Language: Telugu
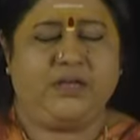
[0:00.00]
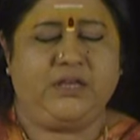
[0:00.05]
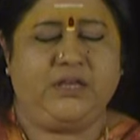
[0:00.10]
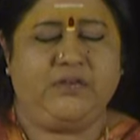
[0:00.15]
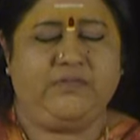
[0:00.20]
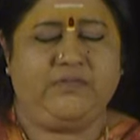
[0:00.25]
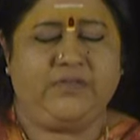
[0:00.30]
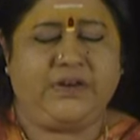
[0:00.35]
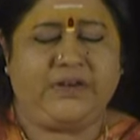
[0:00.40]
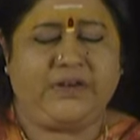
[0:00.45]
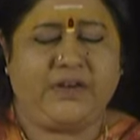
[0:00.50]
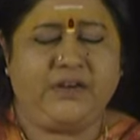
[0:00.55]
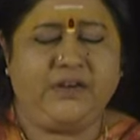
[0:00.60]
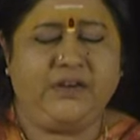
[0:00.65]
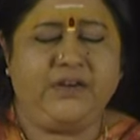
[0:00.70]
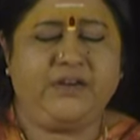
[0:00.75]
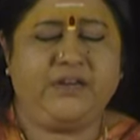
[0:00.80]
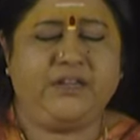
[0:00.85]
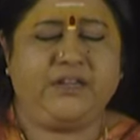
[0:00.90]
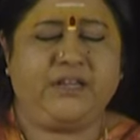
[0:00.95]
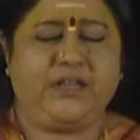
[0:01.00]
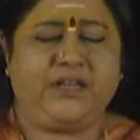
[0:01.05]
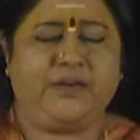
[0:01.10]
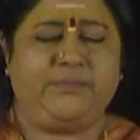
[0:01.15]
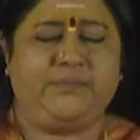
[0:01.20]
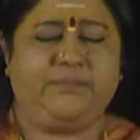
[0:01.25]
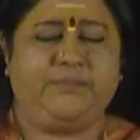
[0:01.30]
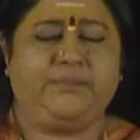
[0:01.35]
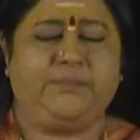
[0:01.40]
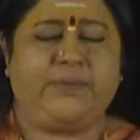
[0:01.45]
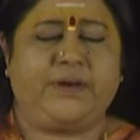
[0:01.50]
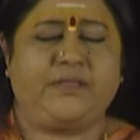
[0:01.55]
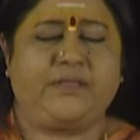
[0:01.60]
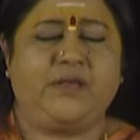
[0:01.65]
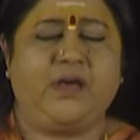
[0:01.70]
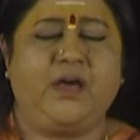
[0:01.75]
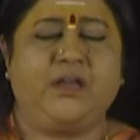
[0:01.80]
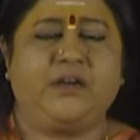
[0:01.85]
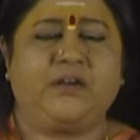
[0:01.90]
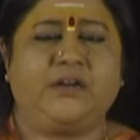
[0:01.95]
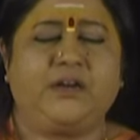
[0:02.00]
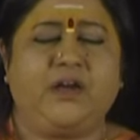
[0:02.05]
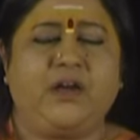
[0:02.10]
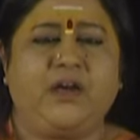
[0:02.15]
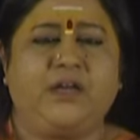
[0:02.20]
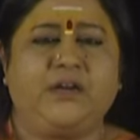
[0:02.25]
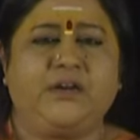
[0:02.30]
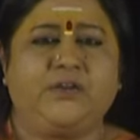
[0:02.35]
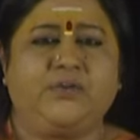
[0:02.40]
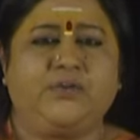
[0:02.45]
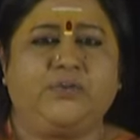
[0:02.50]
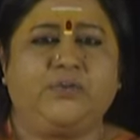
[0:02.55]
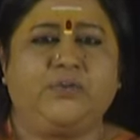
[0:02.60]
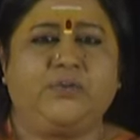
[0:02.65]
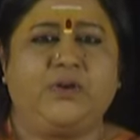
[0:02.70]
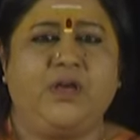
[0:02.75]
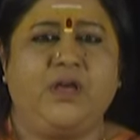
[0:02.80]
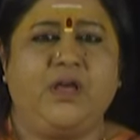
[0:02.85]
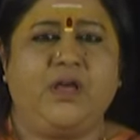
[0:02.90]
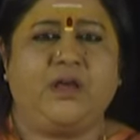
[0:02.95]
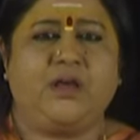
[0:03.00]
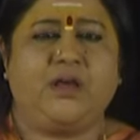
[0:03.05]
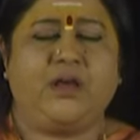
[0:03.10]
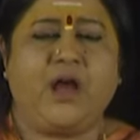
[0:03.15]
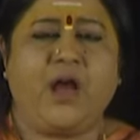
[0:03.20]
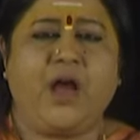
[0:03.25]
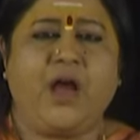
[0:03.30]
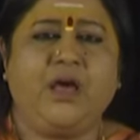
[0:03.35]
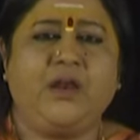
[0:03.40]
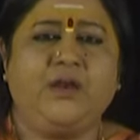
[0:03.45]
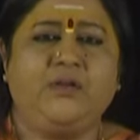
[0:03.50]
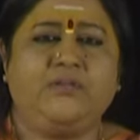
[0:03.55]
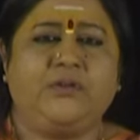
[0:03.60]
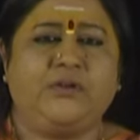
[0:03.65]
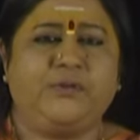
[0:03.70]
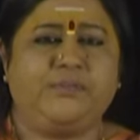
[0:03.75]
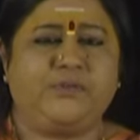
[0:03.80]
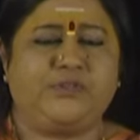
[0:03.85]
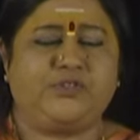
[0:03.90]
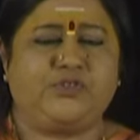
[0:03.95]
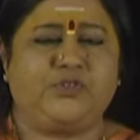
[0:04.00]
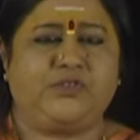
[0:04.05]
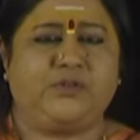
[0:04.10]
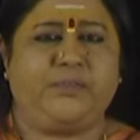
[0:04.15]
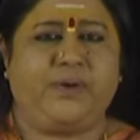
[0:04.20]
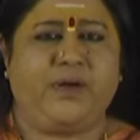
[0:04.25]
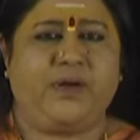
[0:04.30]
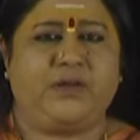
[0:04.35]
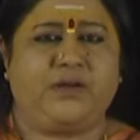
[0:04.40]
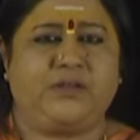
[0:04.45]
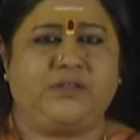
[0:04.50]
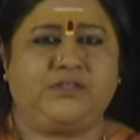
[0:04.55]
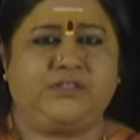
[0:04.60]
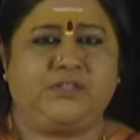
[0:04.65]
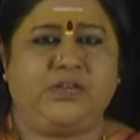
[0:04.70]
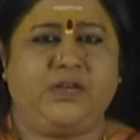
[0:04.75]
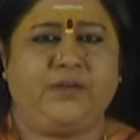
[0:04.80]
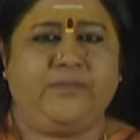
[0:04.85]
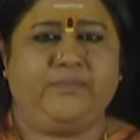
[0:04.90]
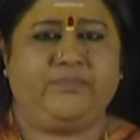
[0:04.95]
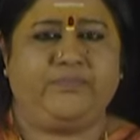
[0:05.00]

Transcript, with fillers: ఈ వీటన్నిటికీ ప్రధాన కారణం కాలం అనిపిస్తుంది మహారాజా